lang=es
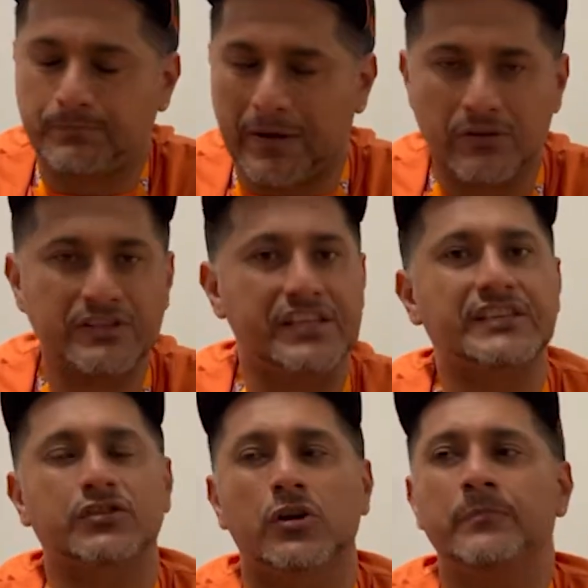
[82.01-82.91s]
Pero
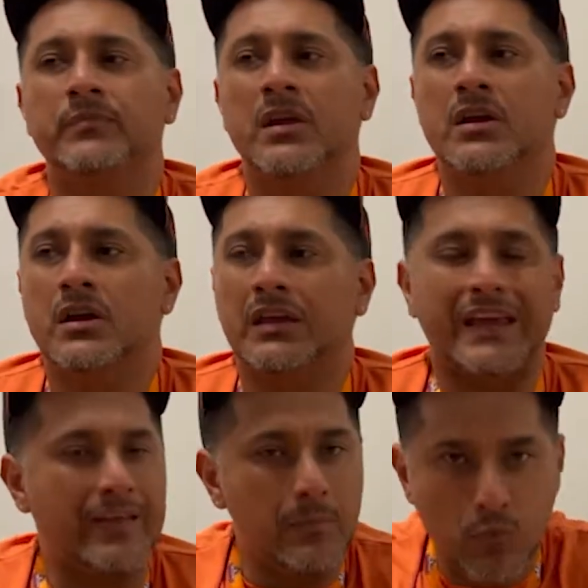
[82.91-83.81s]
insisto,
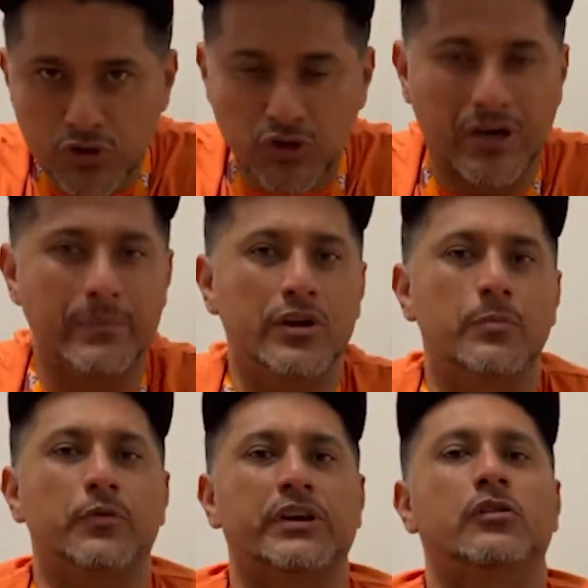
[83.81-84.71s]
Queda mucho
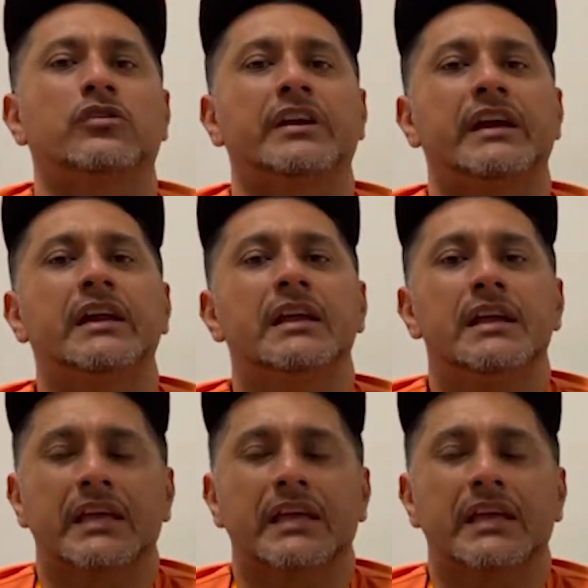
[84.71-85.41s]
camino por recorrer,